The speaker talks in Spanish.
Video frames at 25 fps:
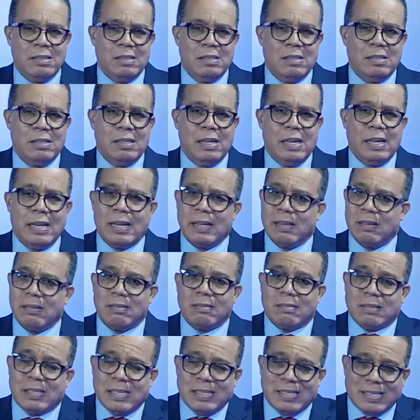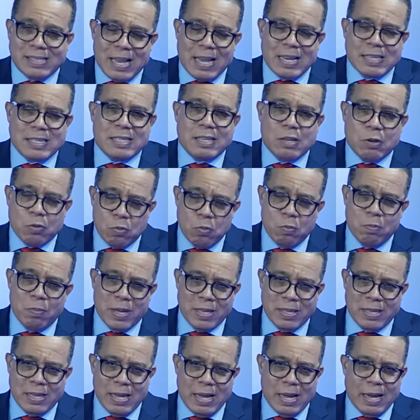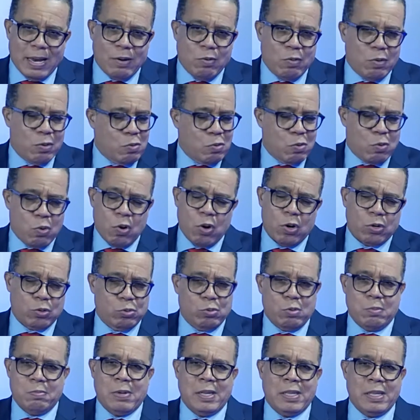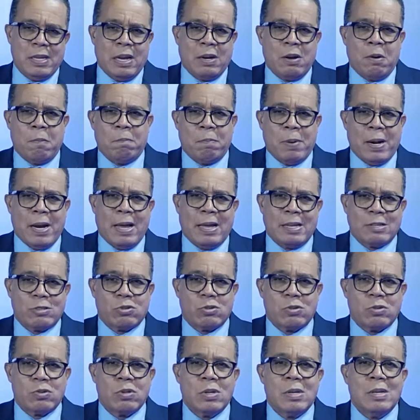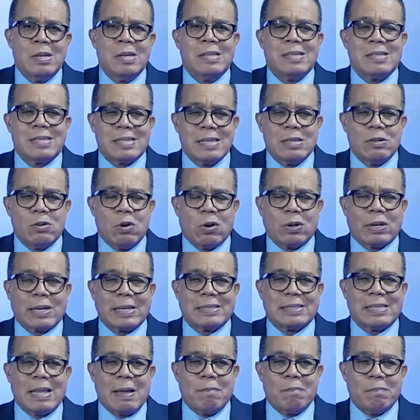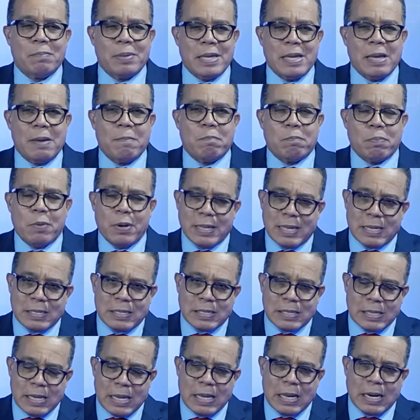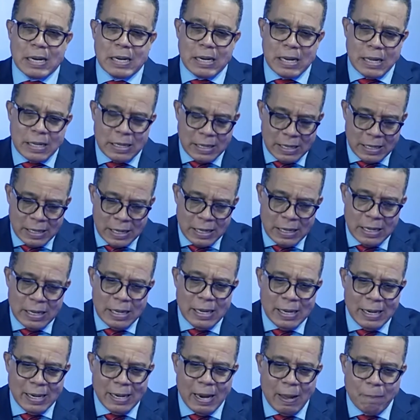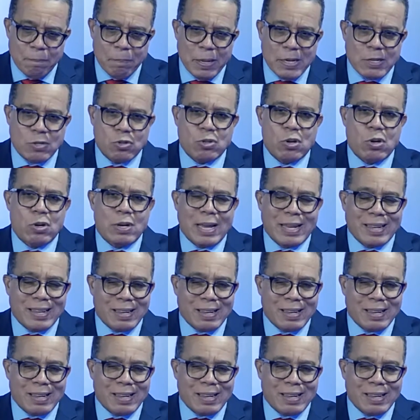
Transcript: en, quizás en un mediano, un corto y mediano plazo, sino que también puede ser la persona que